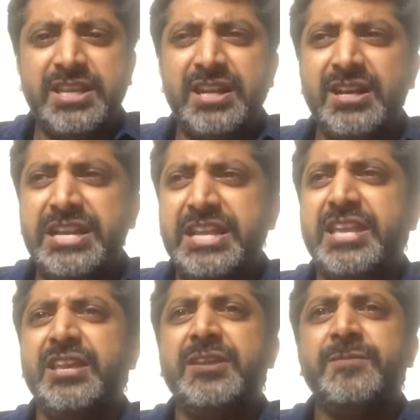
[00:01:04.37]
செய்கைகள்
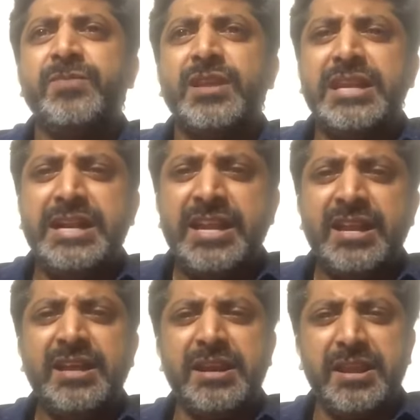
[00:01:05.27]
இன்னைக்கு
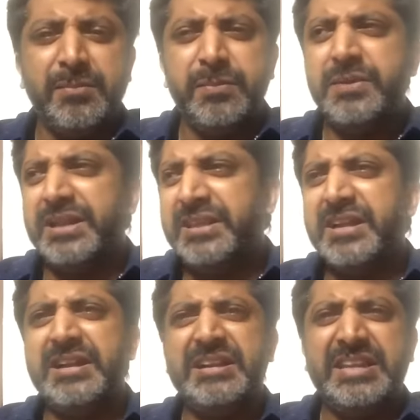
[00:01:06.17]
இந்தியானா ரேப்பு அந்த
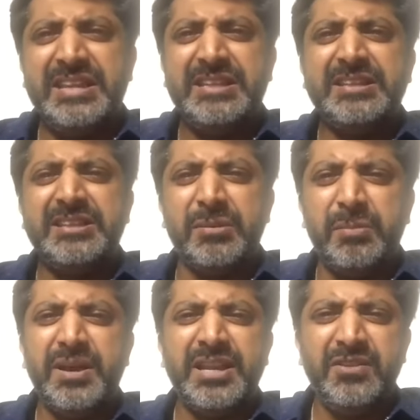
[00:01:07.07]
கண்ட்ரி இது
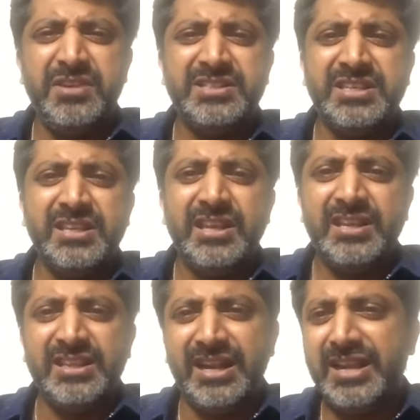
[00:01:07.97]
தப்பா ஈவ்டிசிங்
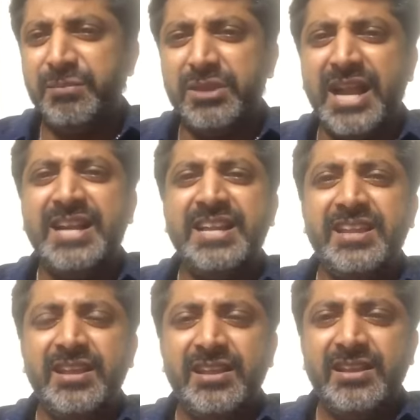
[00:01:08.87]
எல்லாம் தாண்டி
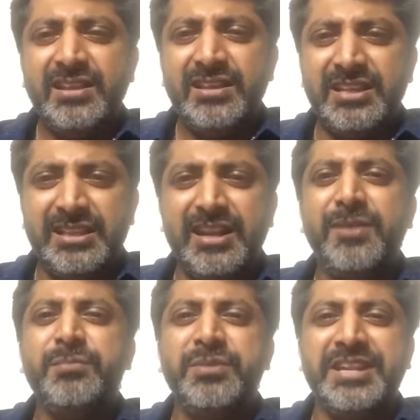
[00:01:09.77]

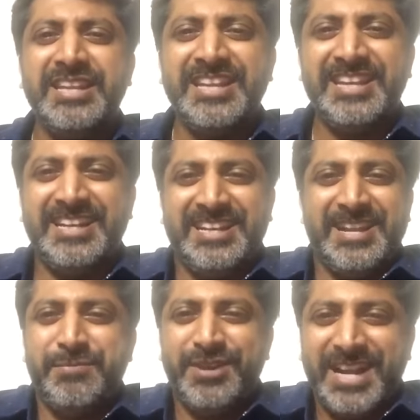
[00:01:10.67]
இதெல்லாம்
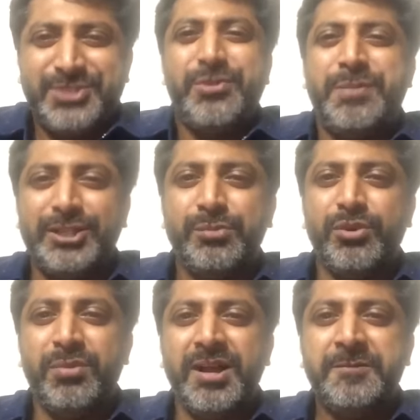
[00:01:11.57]
நம்ம நினச்சோட
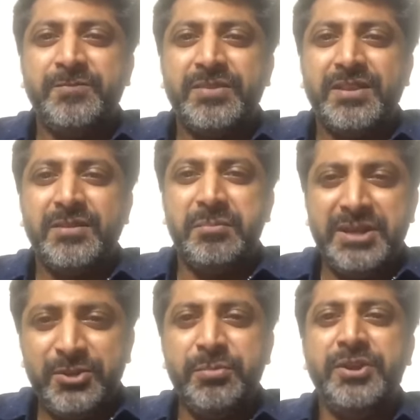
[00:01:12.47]
பார்த்துருப்போமா
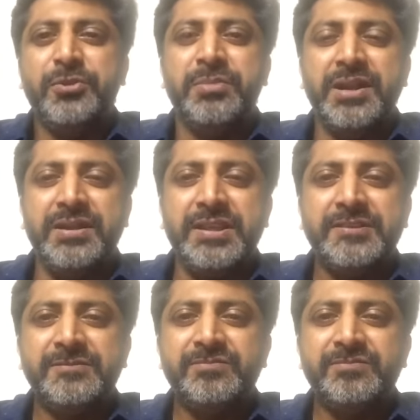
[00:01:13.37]
மீண்டும் மீண்டும் நன்றி